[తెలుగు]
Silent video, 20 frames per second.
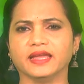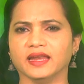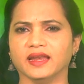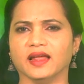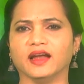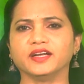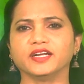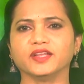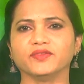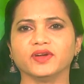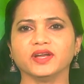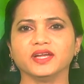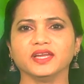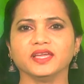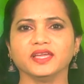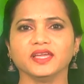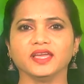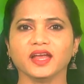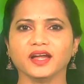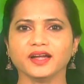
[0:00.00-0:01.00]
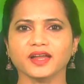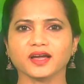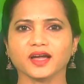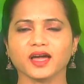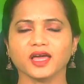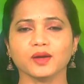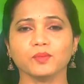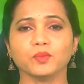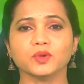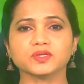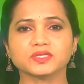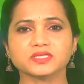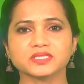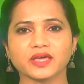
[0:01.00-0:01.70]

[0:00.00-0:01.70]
ఇలాంటివన్నీ ఈ ఎండాకాలంలో